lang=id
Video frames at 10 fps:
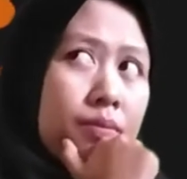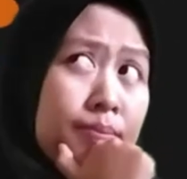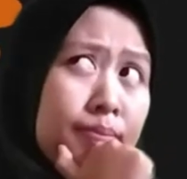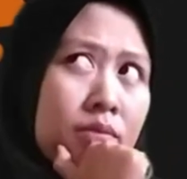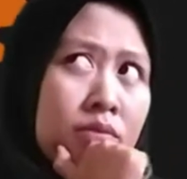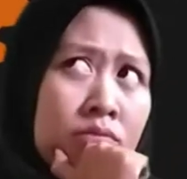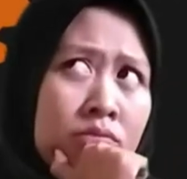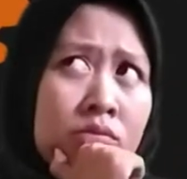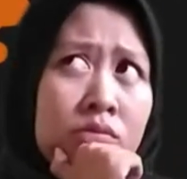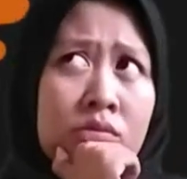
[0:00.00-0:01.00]

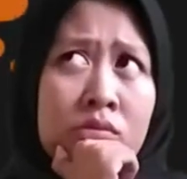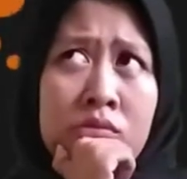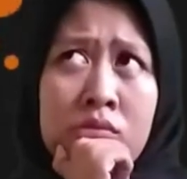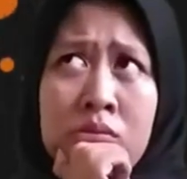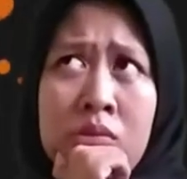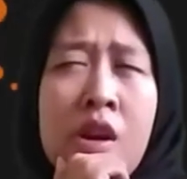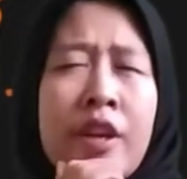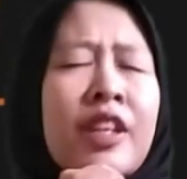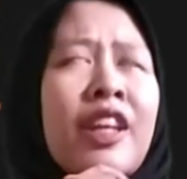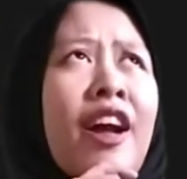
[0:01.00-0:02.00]
Hmm.
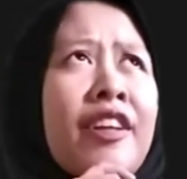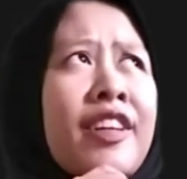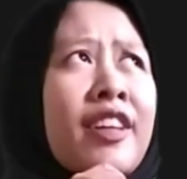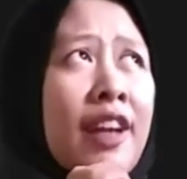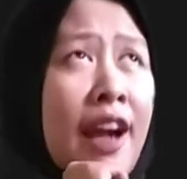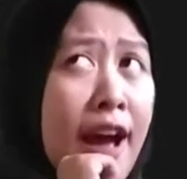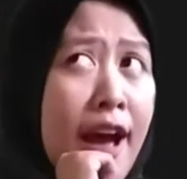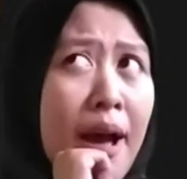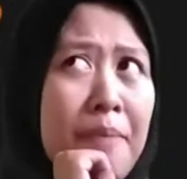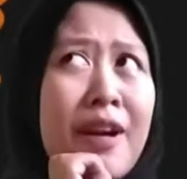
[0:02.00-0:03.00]

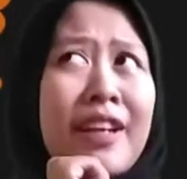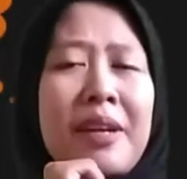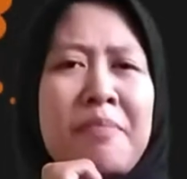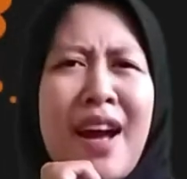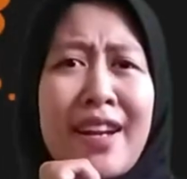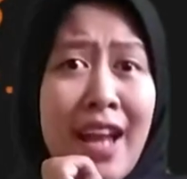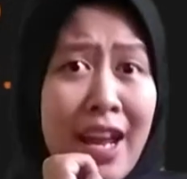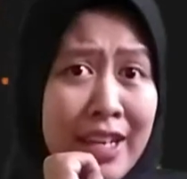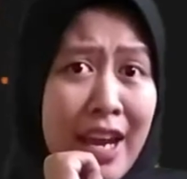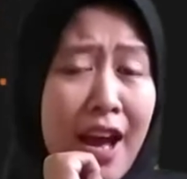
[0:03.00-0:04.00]
Kira-kira
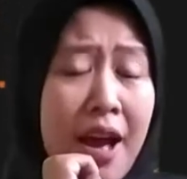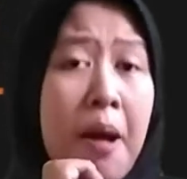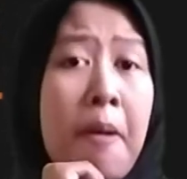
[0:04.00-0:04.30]
bagaimana ya